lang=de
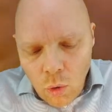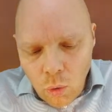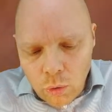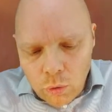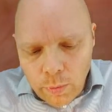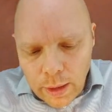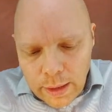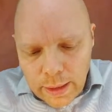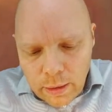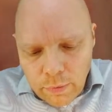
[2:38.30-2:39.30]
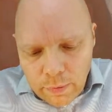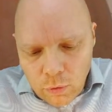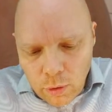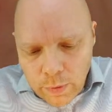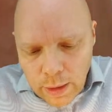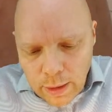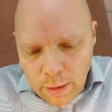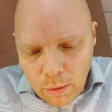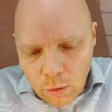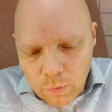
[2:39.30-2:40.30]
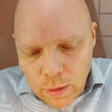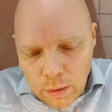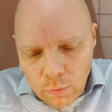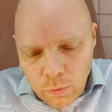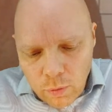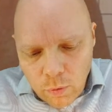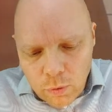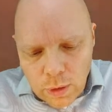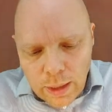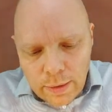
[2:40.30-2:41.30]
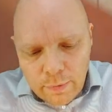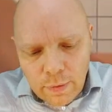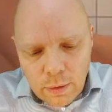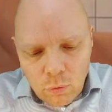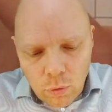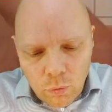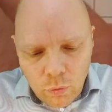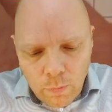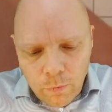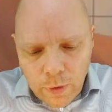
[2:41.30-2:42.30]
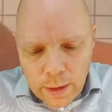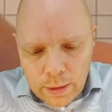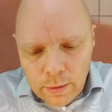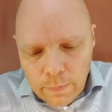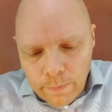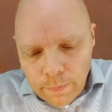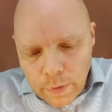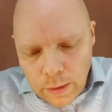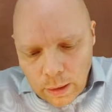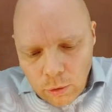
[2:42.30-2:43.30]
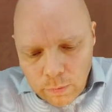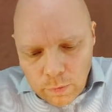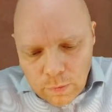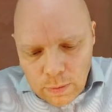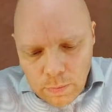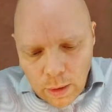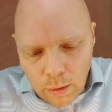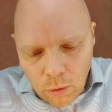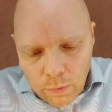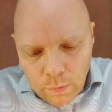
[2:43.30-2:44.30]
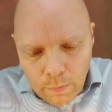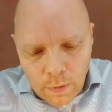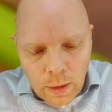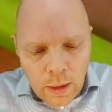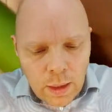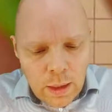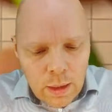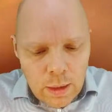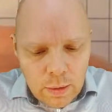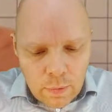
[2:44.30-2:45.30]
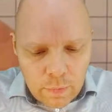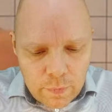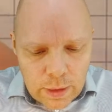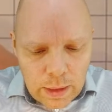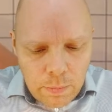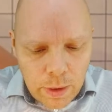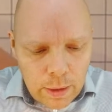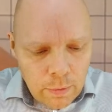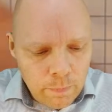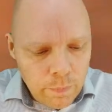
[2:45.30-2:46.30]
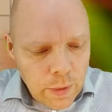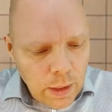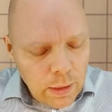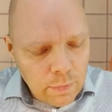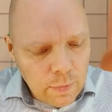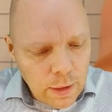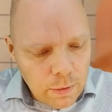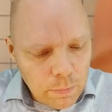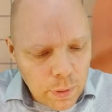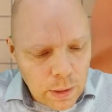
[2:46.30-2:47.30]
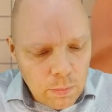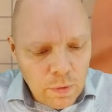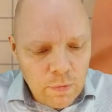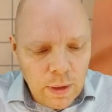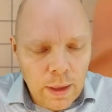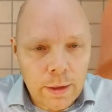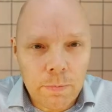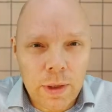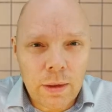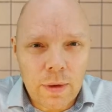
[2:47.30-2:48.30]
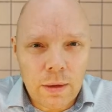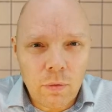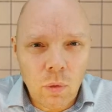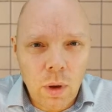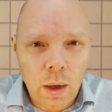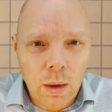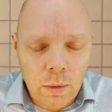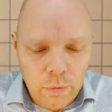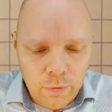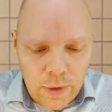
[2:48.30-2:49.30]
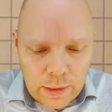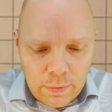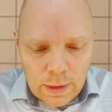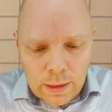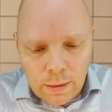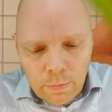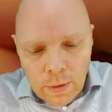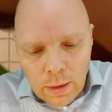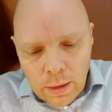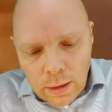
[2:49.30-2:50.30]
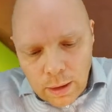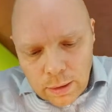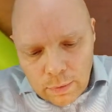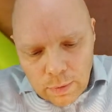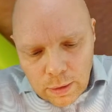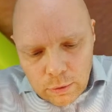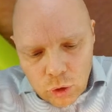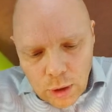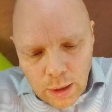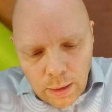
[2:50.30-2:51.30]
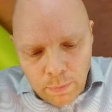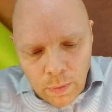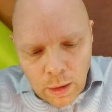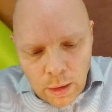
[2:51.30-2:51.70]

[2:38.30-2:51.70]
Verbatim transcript: und überlege, was kommt heraus, wenn ich 35 durch 5 rechne. Da kommt 7 raus. 7 ist eine Primzahl. Ich bin jetzt also fertig. Ich kann jetzt hier hinschreiben.